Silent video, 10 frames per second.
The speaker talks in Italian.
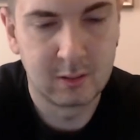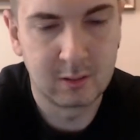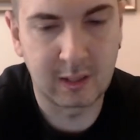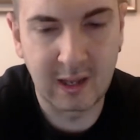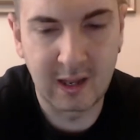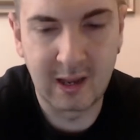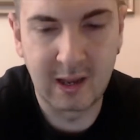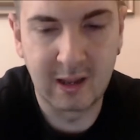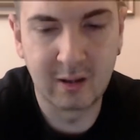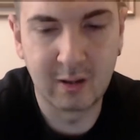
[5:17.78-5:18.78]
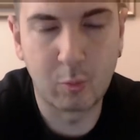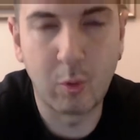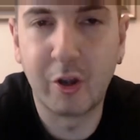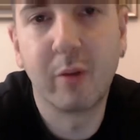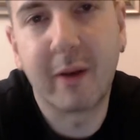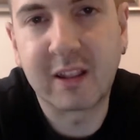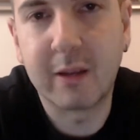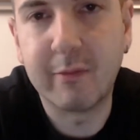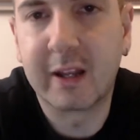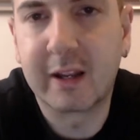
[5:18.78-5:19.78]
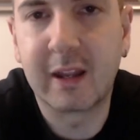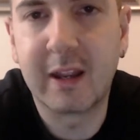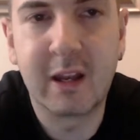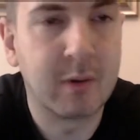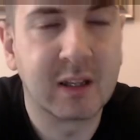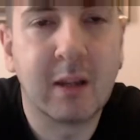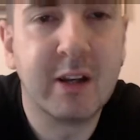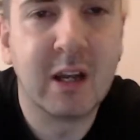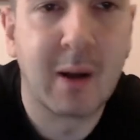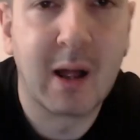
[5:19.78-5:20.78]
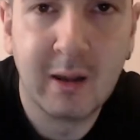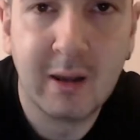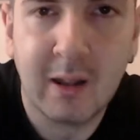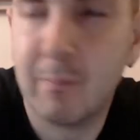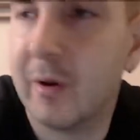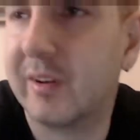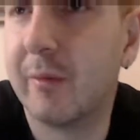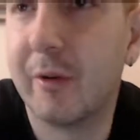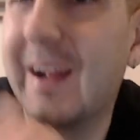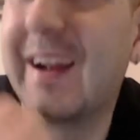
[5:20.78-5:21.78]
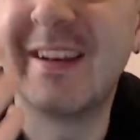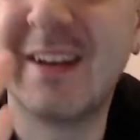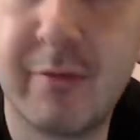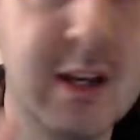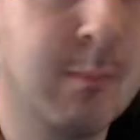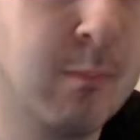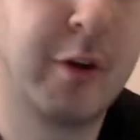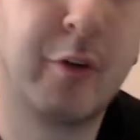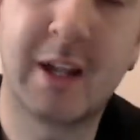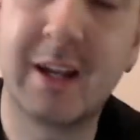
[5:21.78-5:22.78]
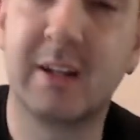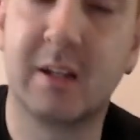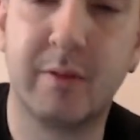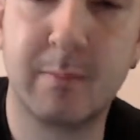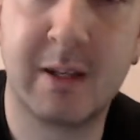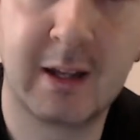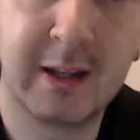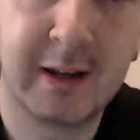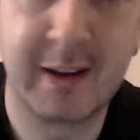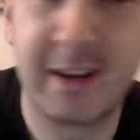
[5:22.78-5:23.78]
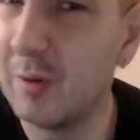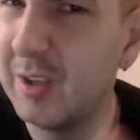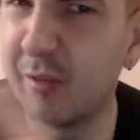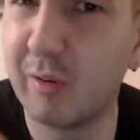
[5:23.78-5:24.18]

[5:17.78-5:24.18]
che quando perdevi la catena perdevi le palle, almeno si vede anche in dei film, fanno tanti riferimenti alle catene, quindi non